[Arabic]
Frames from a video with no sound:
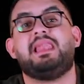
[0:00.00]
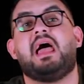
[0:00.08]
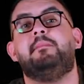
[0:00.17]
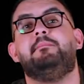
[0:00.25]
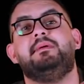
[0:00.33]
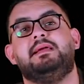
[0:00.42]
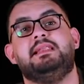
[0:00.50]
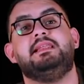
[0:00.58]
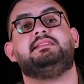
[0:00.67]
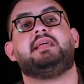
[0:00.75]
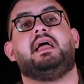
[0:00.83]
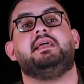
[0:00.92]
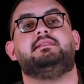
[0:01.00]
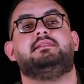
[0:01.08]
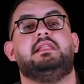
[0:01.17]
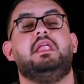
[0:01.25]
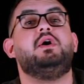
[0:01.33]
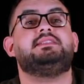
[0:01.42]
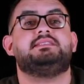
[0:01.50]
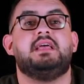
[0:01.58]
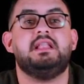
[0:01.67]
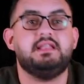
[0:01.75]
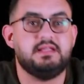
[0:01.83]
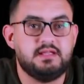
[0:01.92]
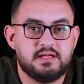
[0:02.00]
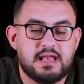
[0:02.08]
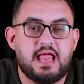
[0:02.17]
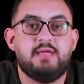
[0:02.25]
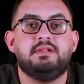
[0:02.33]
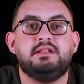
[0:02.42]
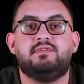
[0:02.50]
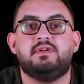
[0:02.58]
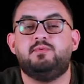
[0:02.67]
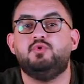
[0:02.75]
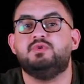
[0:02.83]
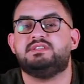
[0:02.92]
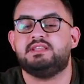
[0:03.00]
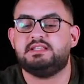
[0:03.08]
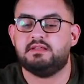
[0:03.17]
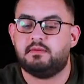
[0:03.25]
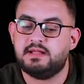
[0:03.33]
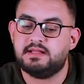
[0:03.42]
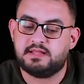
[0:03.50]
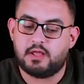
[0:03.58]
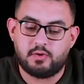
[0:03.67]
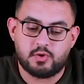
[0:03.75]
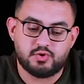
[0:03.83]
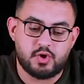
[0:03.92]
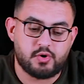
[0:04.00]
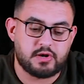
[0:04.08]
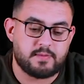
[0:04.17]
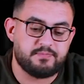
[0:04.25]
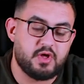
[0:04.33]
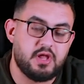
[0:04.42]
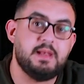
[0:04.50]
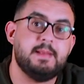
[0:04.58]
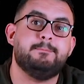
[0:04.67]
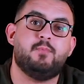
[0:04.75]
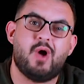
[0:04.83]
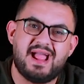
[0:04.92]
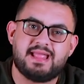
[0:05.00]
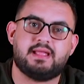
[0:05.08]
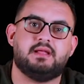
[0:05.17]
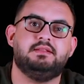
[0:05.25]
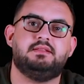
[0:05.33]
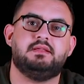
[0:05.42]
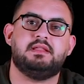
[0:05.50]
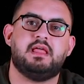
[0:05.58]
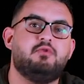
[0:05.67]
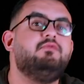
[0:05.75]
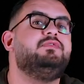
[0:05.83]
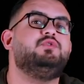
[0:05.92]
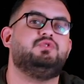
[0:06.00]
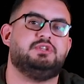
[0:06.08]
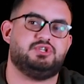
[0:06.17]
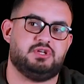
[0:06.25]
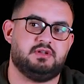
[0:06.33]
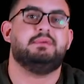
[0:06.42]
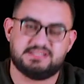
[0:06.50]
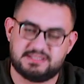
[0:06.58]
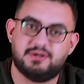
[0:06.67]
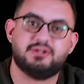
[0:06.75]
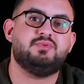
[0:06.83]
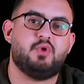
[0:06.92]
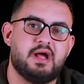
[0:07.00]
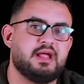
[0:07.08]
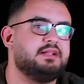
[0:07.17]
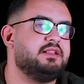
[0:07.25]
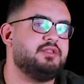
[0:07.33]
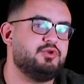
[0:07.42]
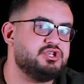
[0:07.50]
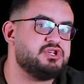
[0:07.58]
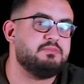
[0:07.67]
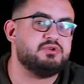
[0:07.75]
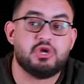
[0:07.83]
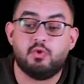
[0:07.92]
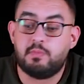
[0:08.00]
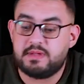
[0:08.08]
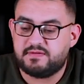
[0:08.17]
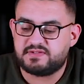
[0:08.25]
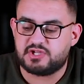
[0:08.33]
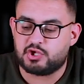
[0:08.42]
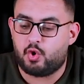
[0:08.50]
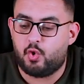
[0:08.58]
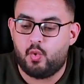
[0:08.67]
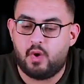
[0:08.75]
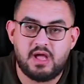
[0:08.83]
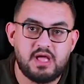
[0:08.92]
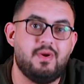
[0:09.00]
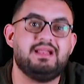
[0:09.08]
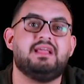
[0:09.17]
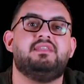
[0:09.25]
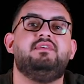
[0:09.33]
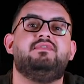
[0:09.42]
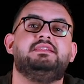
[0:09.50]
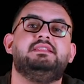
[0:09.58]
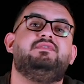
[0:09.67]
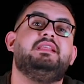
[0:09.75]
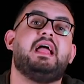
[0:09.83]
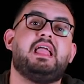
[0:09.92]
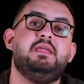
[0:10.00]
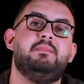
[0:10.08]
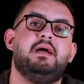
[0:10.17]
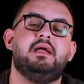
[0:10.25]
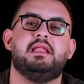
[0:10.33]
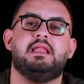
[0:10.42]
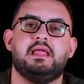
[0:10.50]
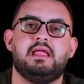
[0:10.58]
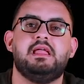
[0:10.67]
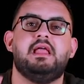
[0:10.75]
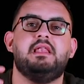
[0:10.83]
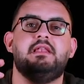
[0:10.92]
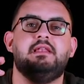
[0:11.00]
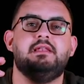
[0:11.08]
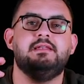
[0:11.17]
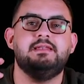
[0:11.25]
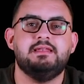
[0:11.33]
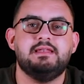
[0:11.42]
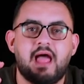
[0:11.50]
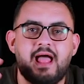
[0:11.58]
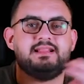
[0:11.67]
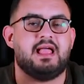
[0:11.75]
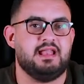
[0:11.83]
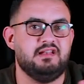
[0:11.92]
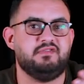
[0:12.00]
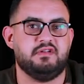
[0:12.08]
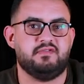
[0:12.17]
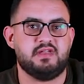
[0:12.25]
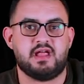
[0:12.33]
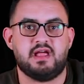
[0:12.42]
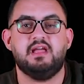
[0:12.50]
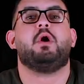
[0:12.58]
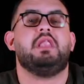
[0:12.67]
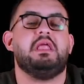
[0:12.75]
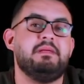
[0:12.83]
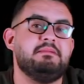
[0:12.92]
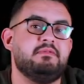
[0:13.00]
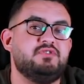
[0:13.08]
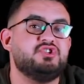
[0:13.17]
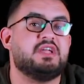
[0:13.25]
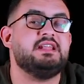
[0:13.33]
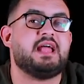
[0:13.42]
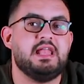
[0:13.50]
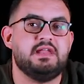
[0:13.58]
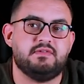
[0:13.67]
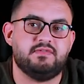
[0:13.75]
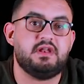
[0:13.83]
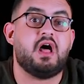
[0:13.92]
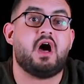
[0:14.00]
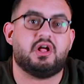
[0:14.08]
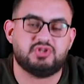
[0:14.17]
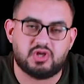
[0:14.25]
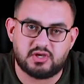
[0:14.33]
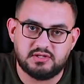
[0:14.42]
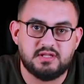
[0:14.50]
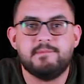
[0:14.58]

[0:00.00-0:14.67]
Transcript: ملعب الاتحاد لو هتسالني لعيبه ليفربول والسيتي ما بين الدوري ودوري الابطال مؤكد ان هيكون في روتيشن بس برضه مؤكد ان الروتيشن مش هيكون بنفس القوه والكثافه دي في لعيبه اللي هي الاتقل في الفرقه او اللعيبه اللي ما فيش غنى عنها في الفرقه اعتقد